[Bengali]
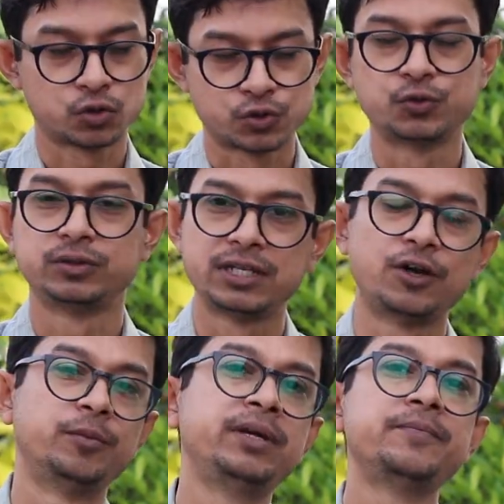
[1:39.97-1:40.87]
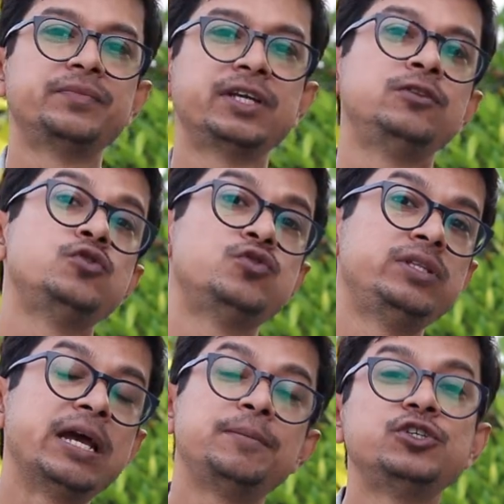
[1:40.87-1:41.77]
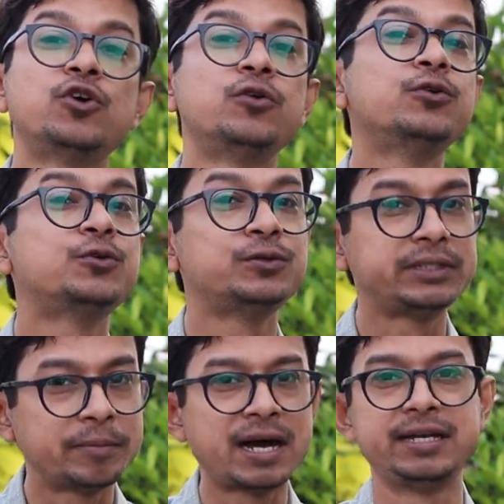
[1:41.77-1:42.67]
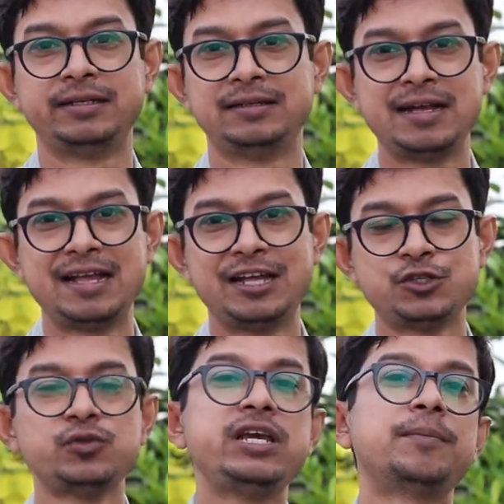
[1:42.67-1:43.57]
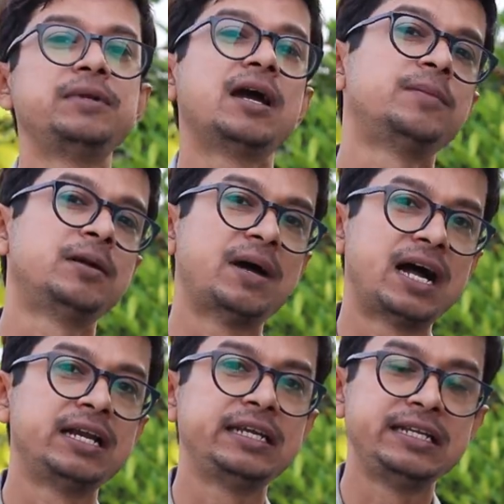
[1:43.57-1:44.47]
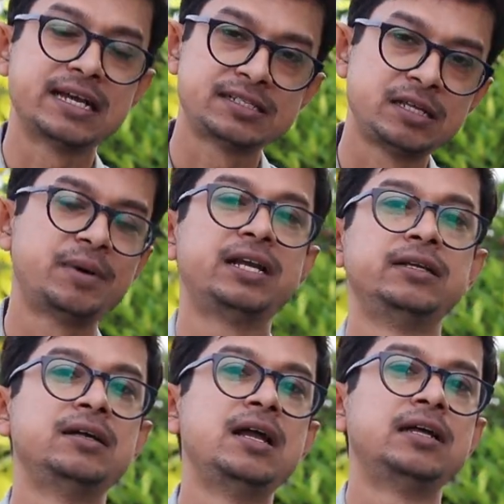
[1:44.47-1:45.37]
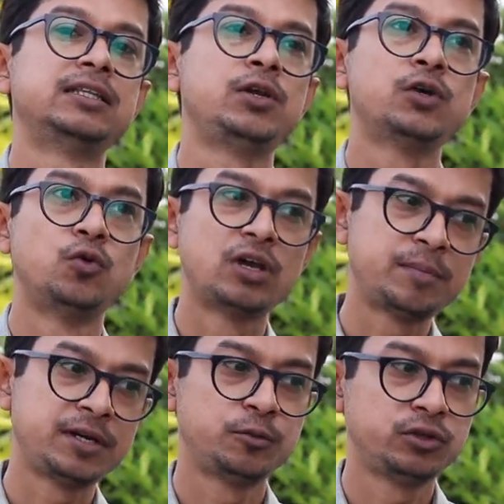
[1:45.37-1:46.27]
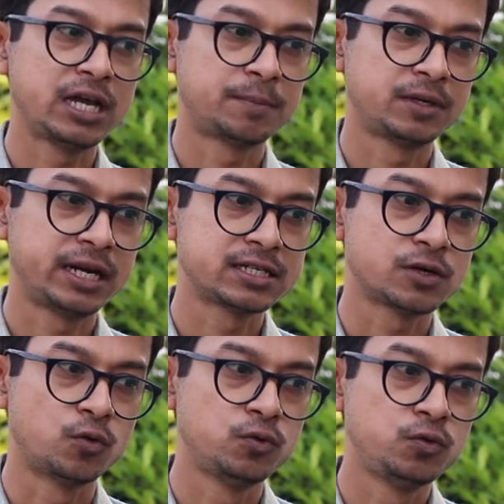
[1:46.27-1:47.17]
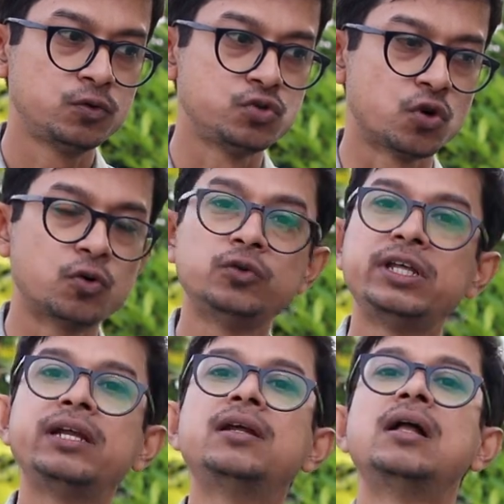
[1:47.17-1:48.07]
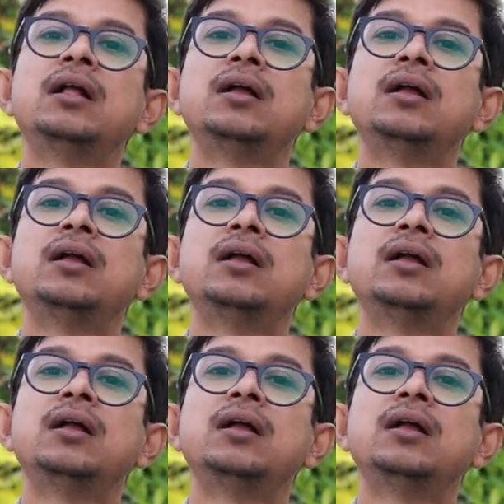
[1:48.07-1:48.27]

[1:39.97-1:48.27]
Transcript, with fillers: কষ্ট করতে হবে কিন্তু যদি আপনি সংগ্রহ করতে পারেন যদি আপনি আপনার বাগানে নিয়ে আসতে পারেন তাহলে গোলাপের প্রতি আপনার একটা অন্য জগতের